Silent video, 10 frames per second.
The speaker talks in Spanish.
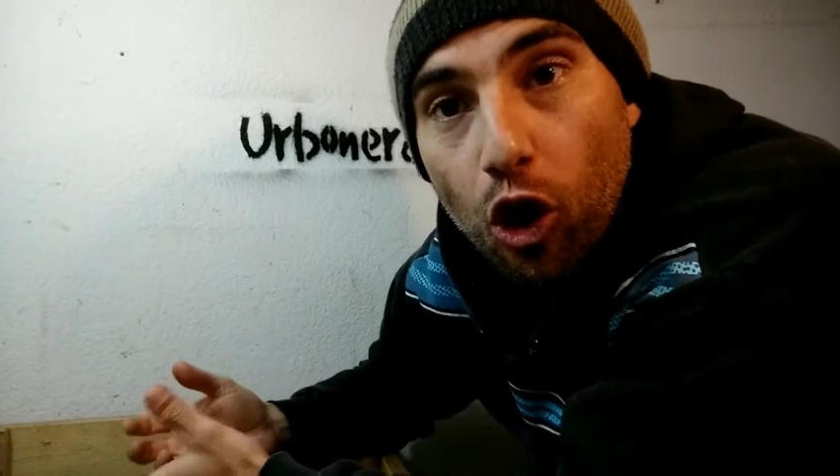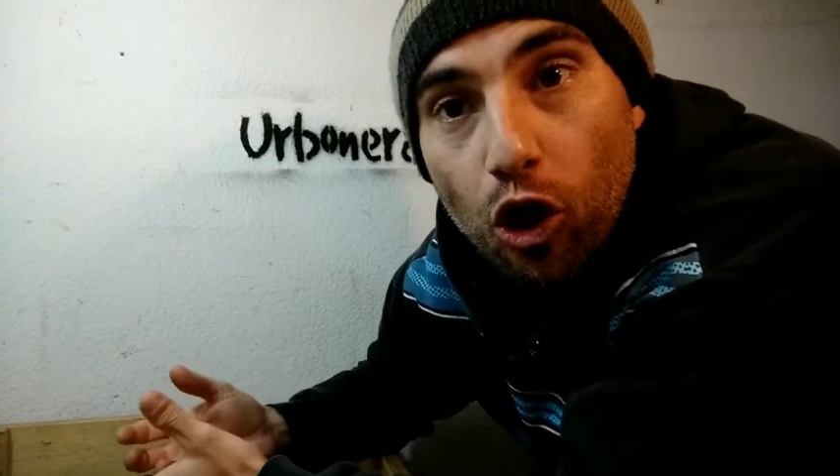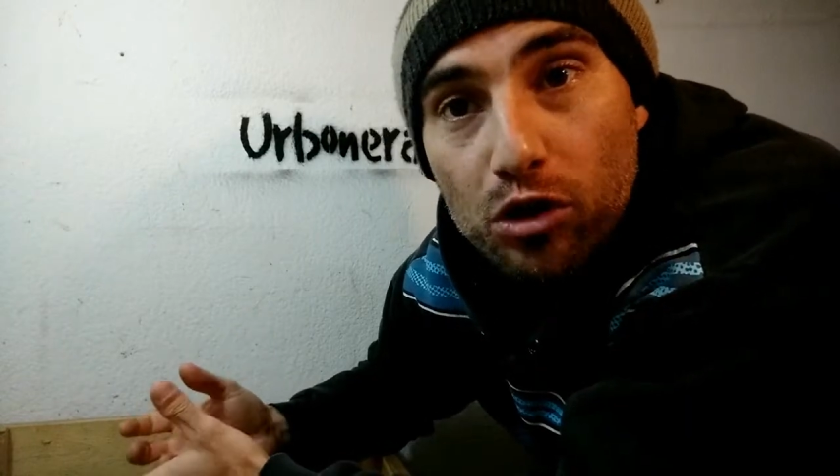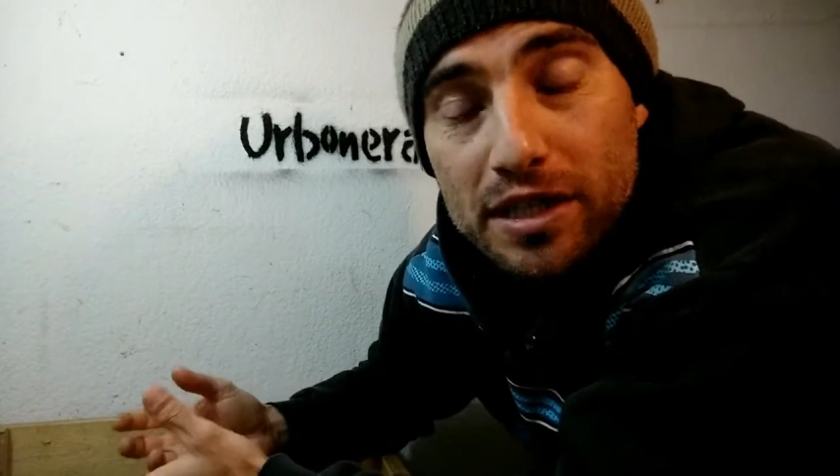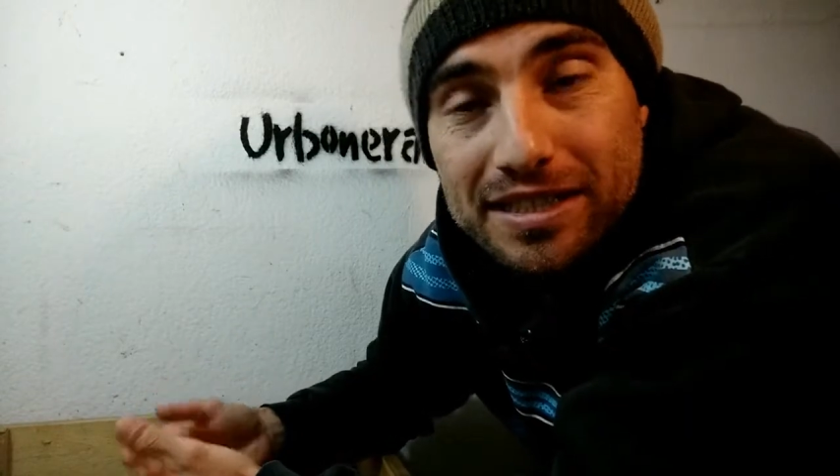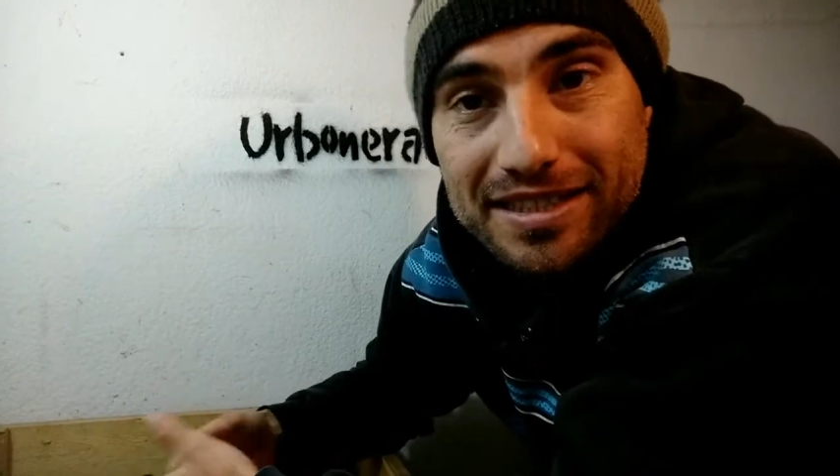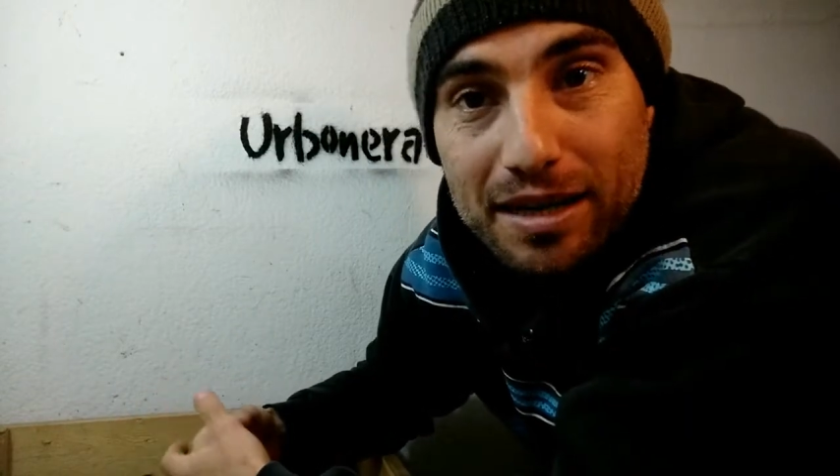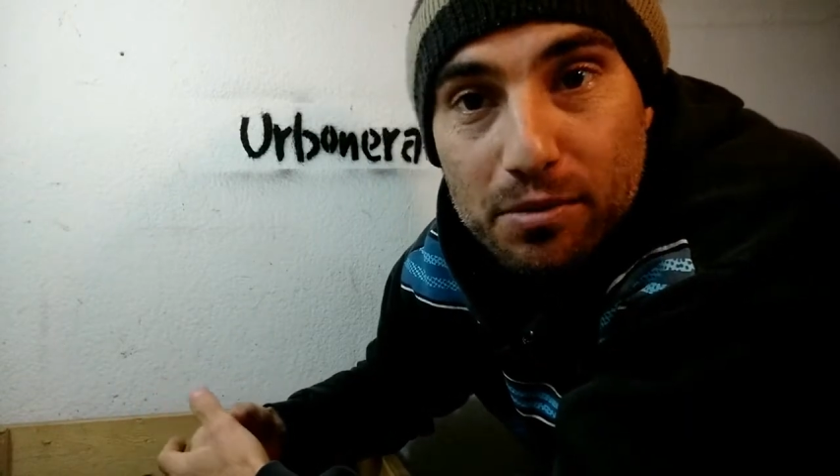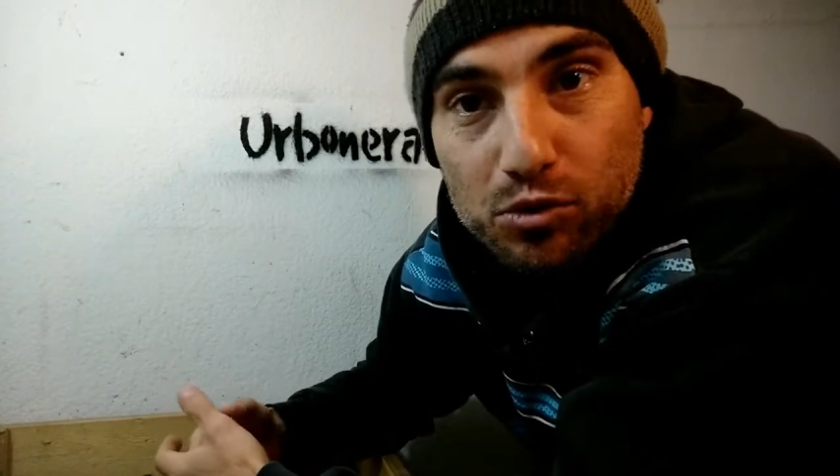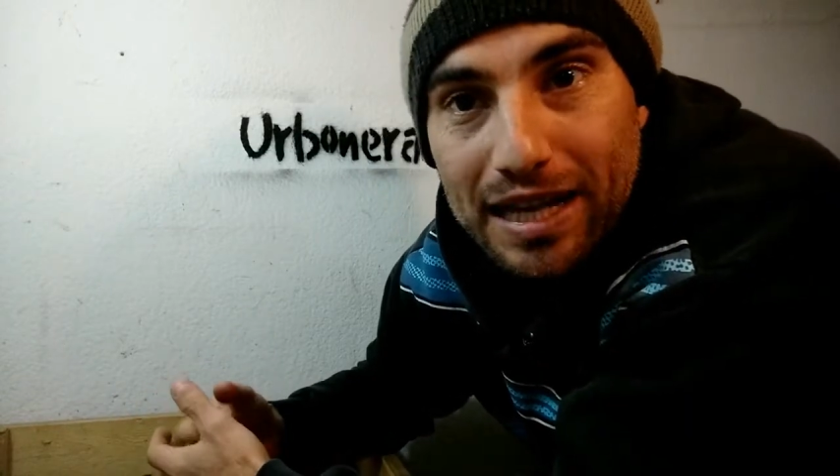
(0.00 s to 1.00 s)
o si
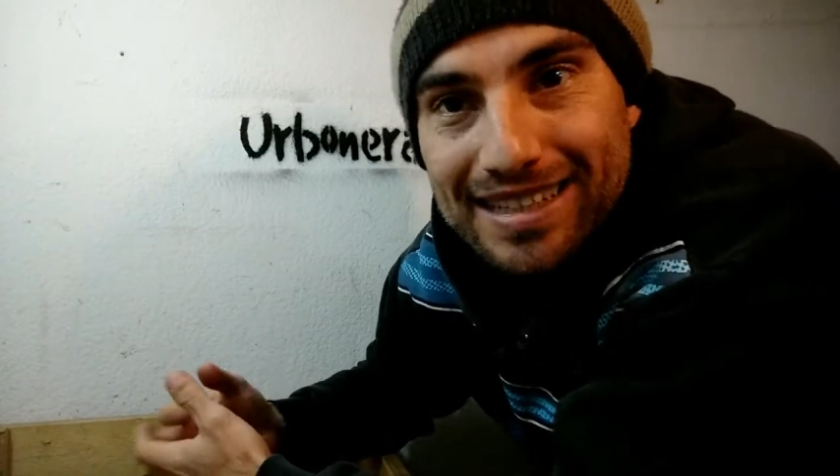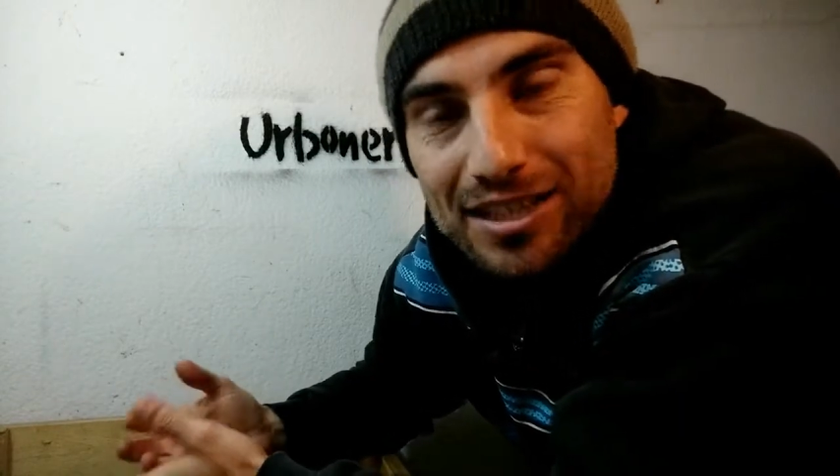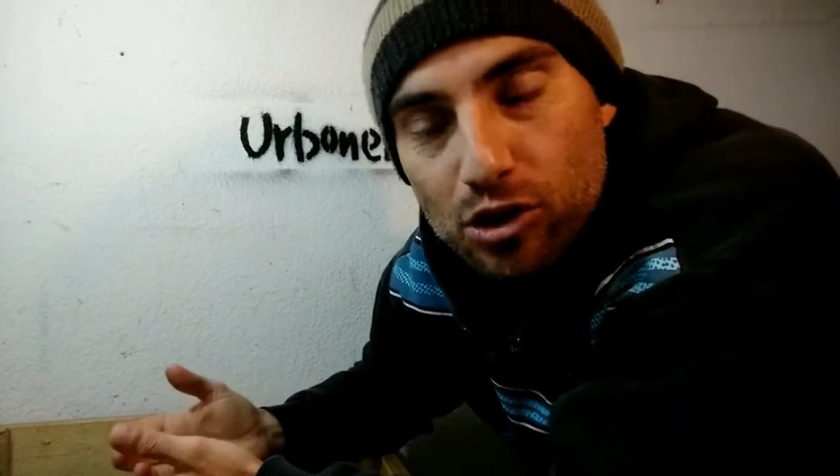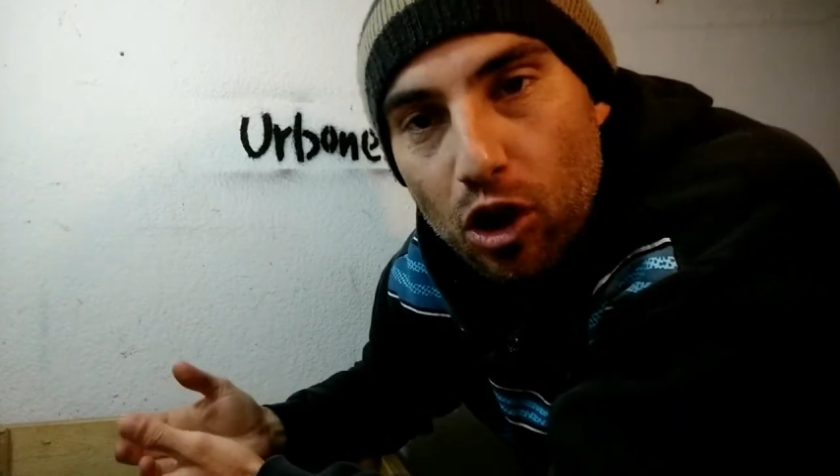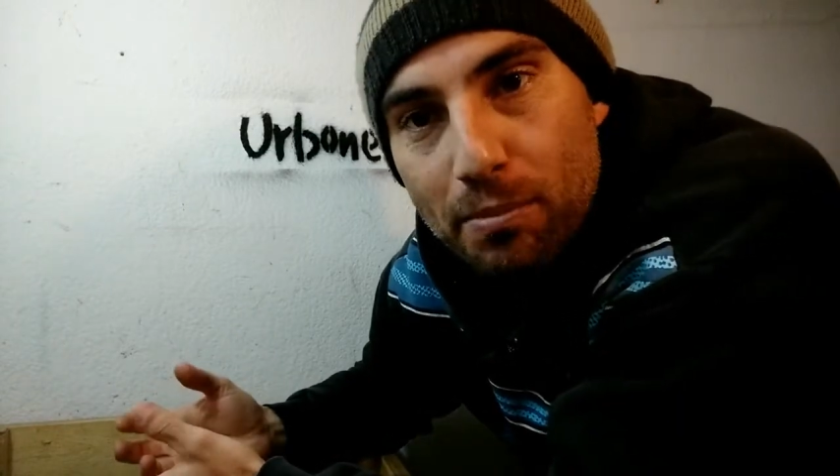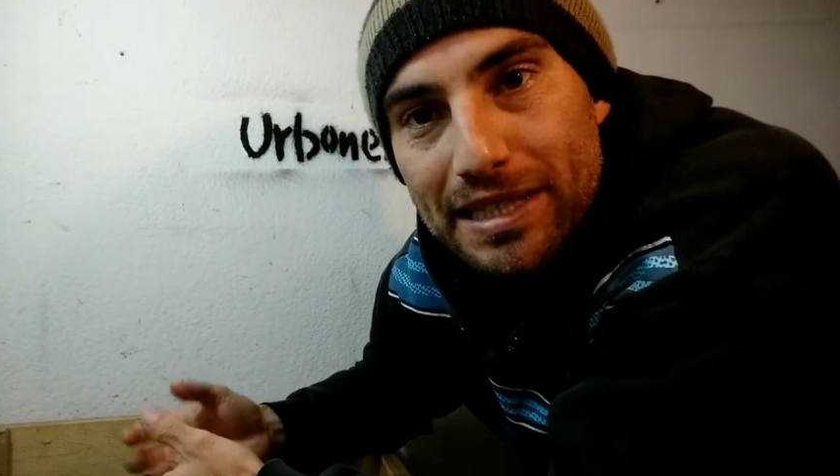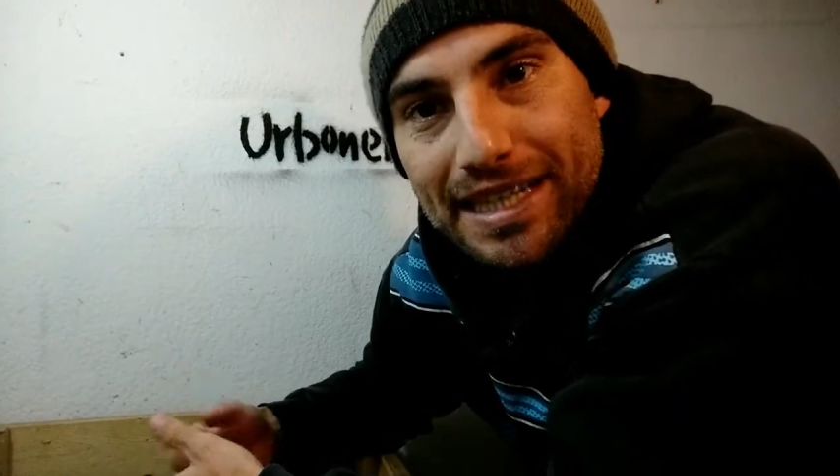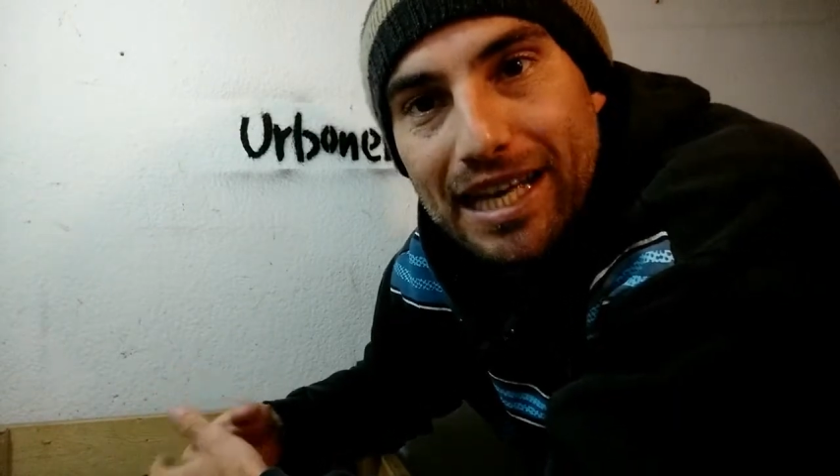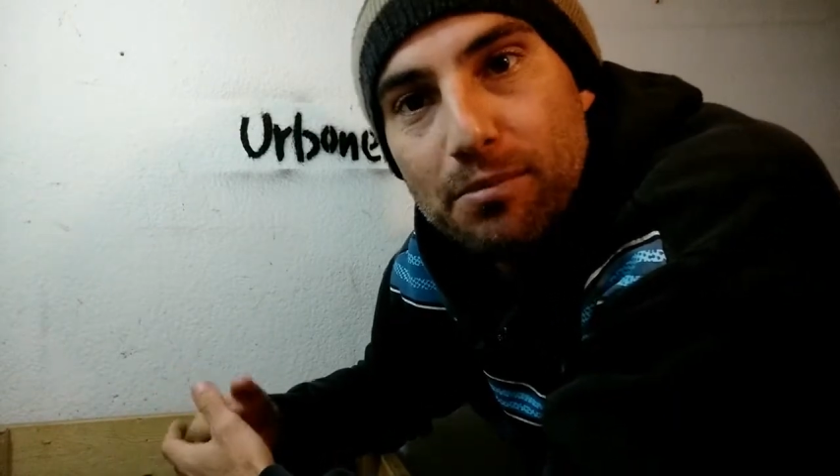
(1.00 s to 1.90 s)
tenemos un exceso de lombrices y